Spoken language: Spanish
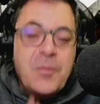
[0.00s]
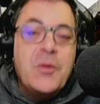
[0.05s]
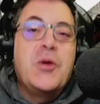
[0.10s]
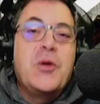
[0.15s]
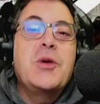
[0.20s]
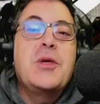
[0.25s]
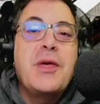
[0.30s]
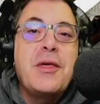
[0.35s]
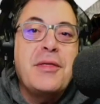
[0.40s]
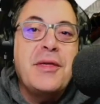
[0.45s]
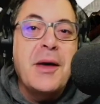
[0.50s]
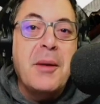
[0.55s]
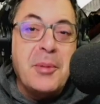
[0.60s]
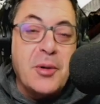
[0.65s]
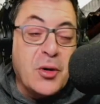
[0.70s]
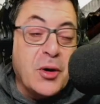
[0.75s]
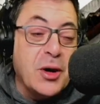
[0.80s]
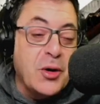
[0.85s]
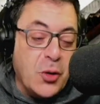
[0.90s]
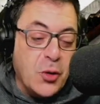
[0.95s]
Yo decía,
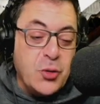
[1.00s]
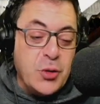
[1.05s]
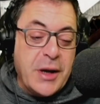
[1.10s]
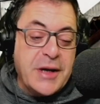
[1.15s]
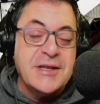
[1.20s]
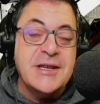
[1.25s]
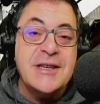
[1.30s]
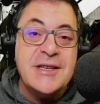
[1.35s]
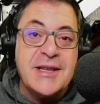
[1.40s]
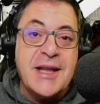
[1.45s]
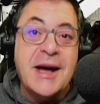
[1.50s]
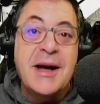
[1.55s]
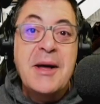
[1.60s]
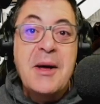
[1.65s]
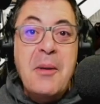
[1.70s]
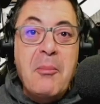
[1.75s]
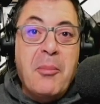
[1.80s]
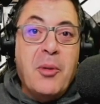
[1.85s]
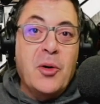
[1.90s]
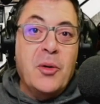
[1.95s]
pero qué locura es esta,
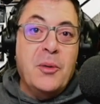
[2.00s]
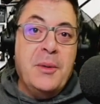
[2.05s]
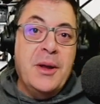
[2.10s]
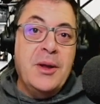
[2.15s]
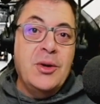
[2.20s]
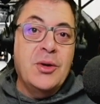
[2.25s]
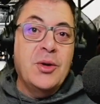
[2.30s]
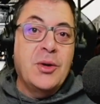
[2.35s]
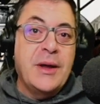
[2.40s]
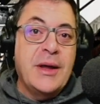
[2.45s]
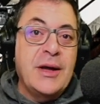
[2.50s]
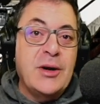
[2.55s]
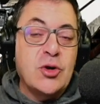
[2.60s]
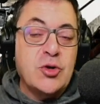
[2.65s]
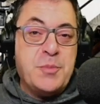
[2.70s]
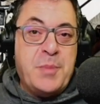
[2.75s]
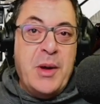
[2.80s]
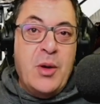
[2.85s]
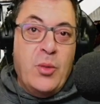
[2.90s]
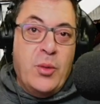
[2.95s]
volviendo de
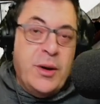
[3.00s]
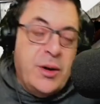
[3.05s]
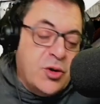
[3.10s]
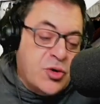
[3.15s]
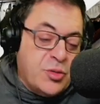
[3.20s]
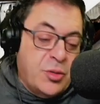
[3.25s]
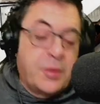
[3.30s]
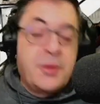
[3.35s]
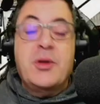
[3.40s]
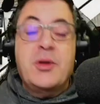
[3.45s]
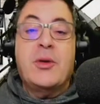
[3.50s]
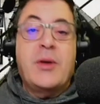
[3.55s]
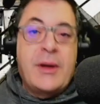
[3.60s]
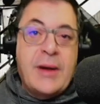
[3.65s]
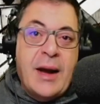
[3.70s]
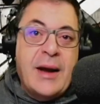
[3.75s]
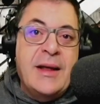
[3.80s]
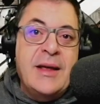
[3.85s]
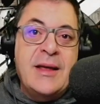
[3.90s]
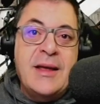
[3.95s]
los pingüinos, volviendo de
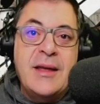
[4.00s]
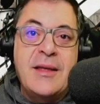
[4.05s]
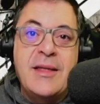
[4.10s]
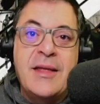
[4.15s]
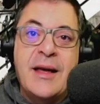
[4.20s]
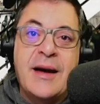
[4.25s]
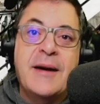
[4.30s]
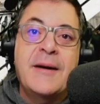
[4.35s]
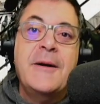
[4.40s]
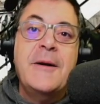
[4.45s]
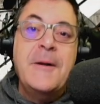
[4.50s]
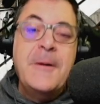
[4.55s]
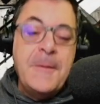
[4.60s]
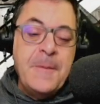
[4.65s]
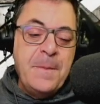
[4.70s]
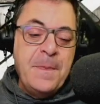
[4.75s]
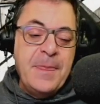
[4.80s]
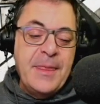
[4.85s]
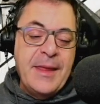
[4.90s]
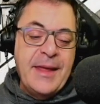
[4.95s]
la leyenda,
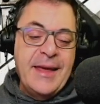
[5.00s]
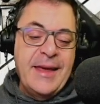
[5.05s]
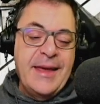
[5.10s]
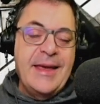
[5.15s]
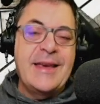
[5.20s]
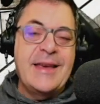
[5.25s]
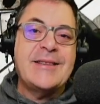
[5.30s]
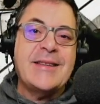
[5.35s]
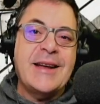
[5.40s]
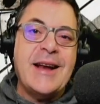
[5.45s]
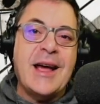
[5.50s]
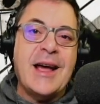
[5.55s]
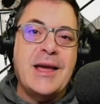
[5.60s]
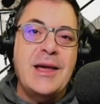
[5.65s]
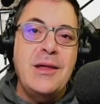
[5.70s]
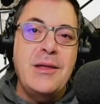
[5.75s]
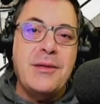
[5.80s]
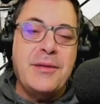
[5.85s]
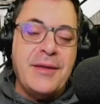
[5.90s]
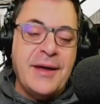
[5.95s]
estar a
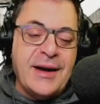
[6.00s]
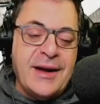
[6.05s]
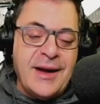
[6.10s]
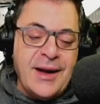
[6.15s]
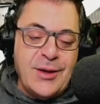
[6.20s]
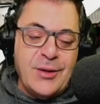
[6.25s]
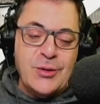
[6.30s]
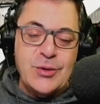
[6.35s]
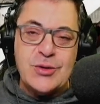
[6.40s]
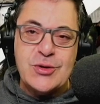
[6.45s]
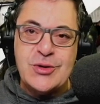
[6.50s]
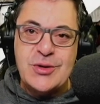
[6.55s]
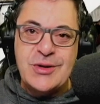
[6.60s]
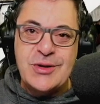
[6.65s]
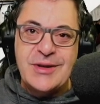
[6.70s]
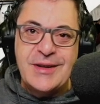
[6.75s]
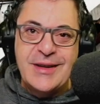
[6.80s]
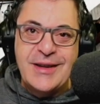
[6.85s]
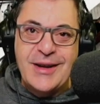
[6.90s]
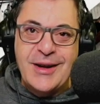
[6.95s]
15 grados,
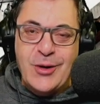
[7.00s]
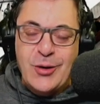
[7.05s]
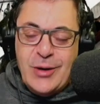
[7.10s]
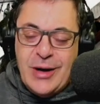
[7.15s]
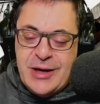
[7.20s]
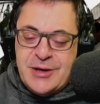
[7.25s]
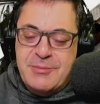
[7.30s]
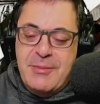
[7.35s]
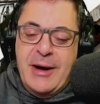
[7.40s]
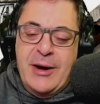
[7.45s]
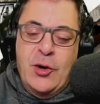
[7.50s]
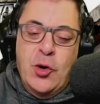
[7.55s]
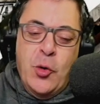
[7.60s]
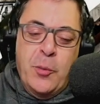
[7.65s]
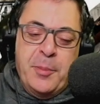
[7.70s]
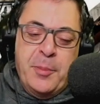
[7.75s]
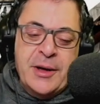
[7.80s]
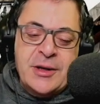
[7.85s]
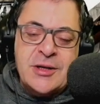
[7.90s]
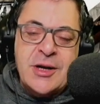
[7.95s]
con las
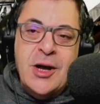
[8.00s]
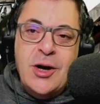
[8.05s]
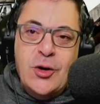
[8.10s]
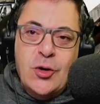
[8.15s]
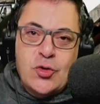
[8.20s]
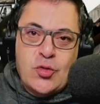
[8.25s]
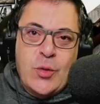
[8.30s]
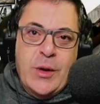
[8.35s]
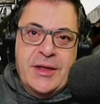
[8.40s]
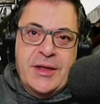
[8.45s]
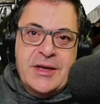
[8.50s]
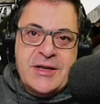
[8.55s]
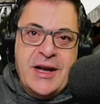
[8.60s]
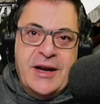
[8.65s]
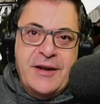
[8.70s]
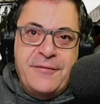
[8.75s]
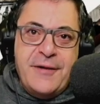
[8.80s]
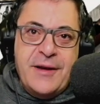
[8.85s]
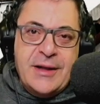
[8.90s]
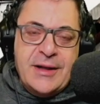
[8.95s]
manoplas, los guantes
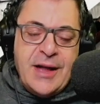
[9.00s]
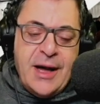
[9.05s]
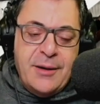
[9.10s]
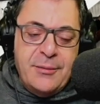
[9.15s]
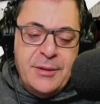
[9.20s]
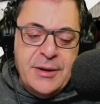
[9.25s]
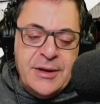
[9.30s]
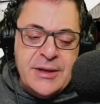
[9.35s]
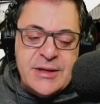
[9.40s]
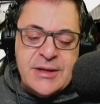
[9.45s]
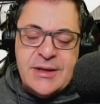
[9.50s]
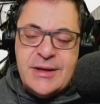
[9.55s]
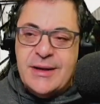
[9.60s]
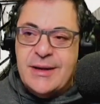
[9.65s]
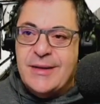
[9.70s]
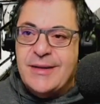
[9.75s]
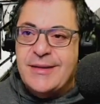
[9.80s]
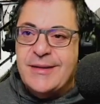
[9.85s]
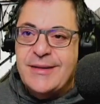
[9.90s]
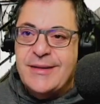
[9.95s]
calefactables
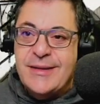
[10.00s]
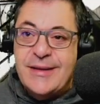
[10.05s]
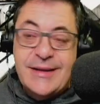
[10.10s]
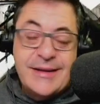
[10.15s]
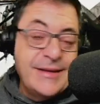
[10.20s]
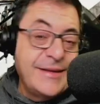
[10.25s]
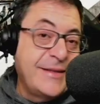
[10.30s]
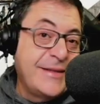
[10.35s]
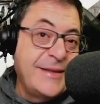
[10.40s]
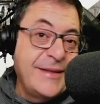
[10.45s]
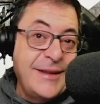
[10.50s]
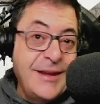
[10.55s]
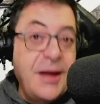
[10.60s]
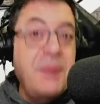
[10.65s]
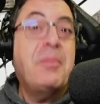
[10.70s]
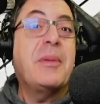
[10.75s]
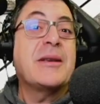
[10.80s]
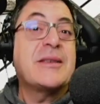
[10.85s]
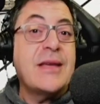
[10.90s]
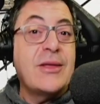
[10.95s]
eh, y
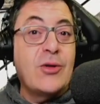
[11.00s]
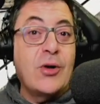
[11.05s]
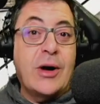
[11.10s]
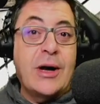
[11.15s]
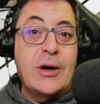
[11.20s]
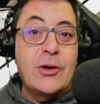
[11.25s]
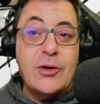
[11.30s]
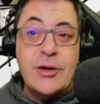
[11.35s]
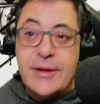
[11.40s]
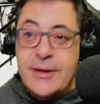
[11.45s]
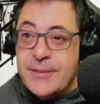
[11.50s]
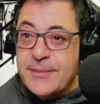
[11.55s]
pasando calor.